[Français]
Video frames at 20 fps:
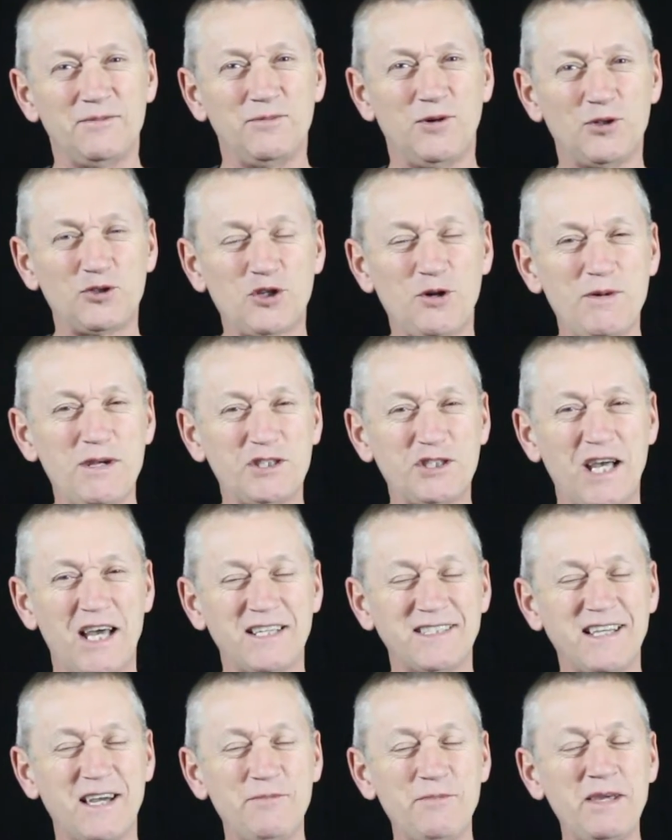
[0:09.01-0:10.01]
Bonjour mes
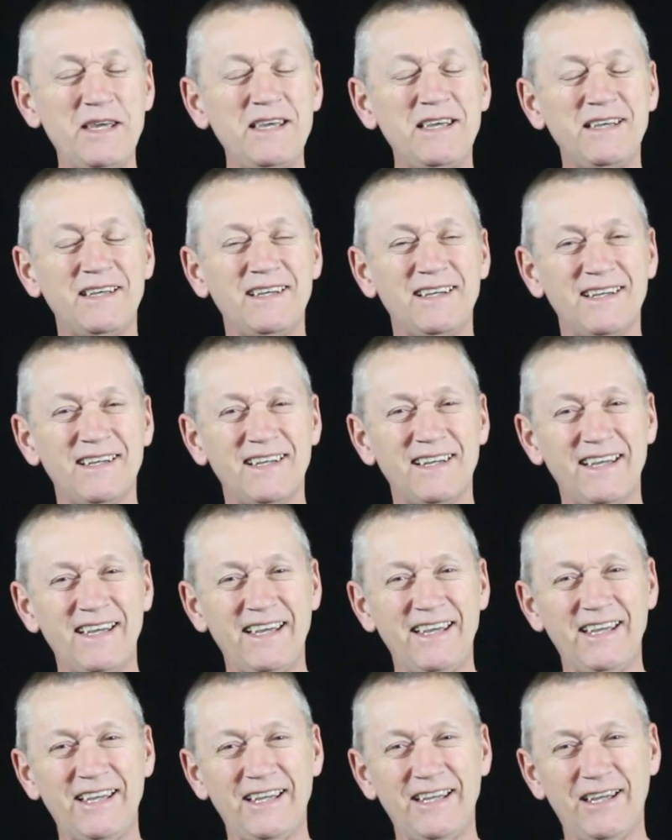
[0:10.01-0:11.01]
chers amis,
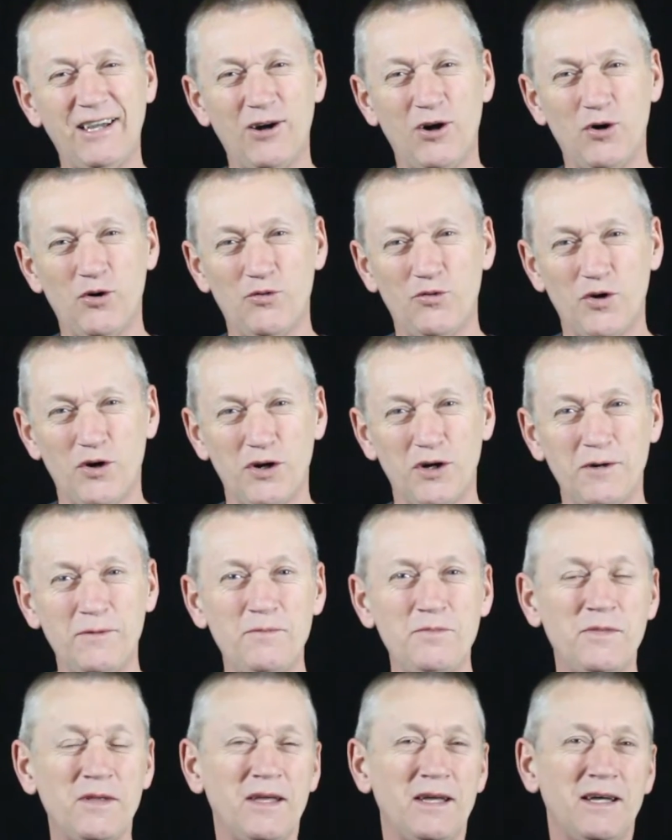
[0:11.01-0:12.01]
et on va
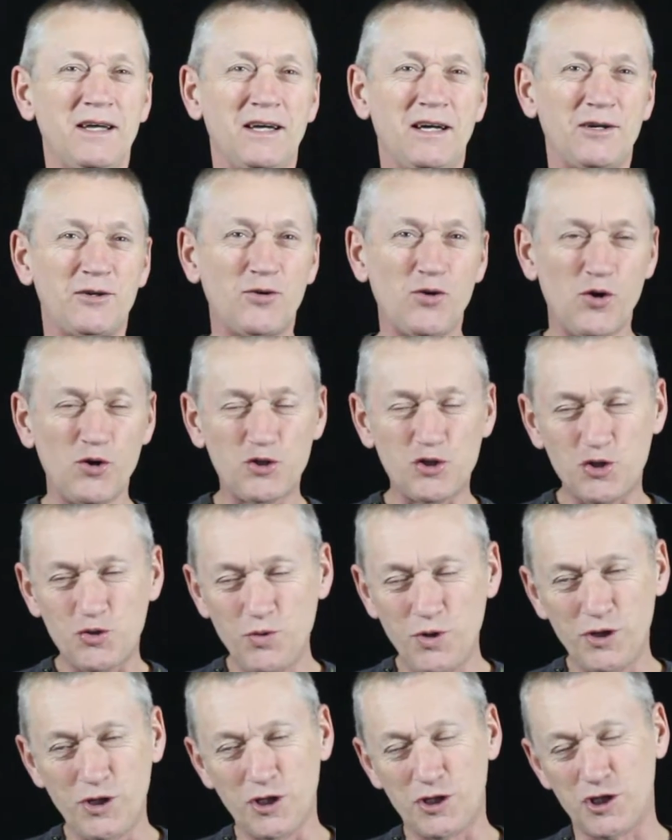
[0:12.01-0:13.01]

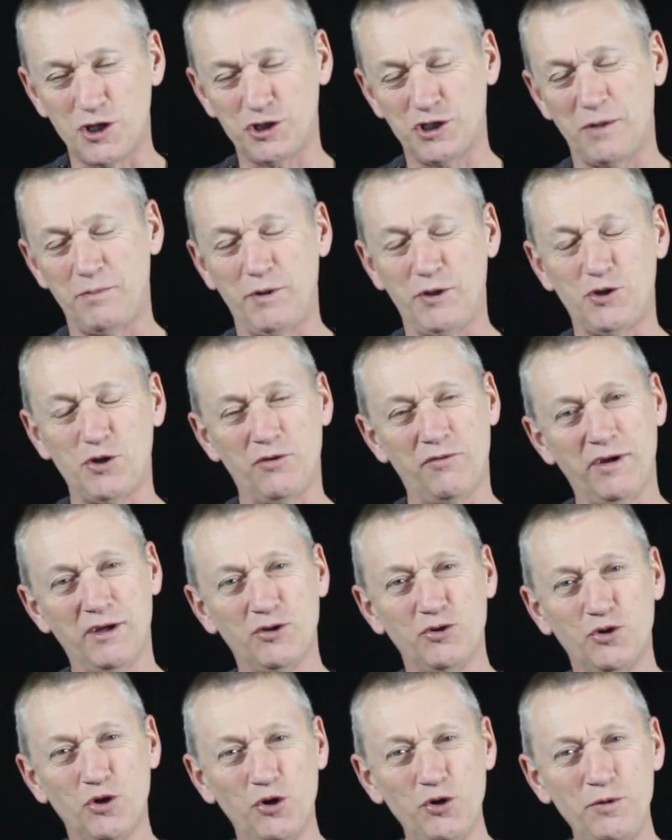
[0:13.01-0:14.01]
continuer notre chapitre
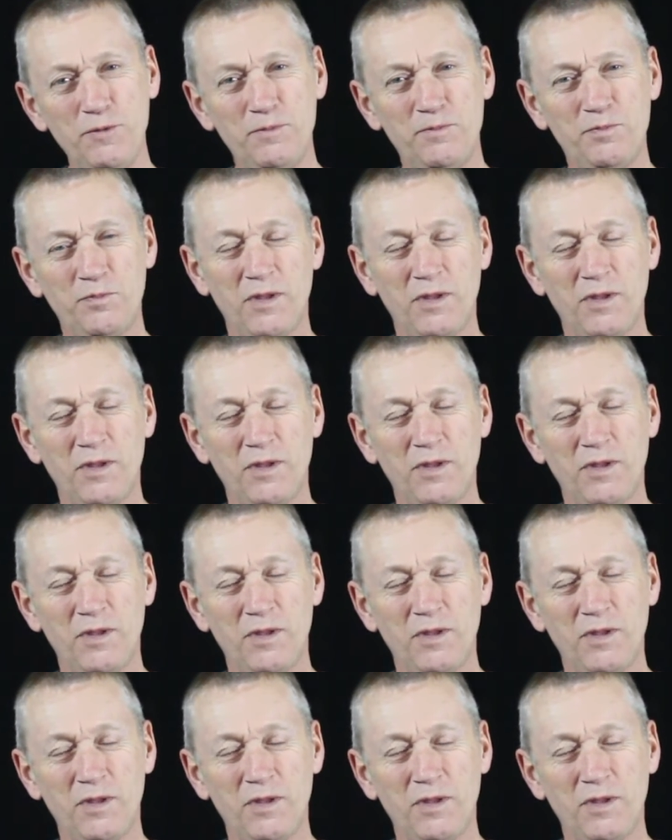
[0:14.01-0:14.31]
22.